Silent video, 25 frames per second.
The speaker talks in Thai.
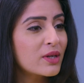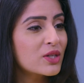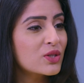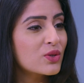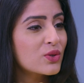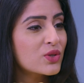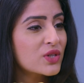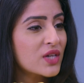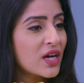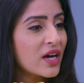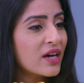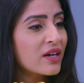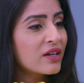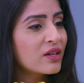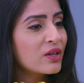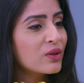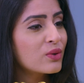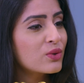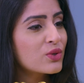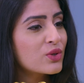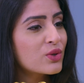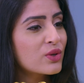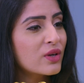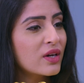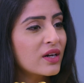งที่ว่าสิ่งที่
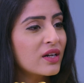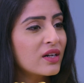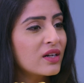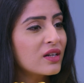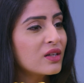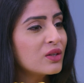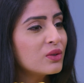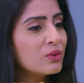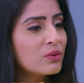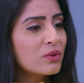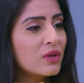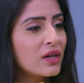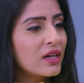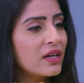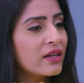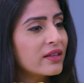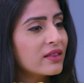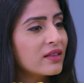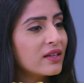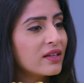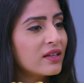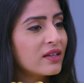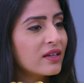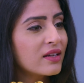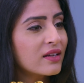ฉันทำมาตลอดมัน
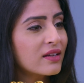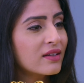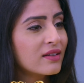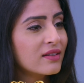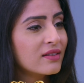ไม่ผิ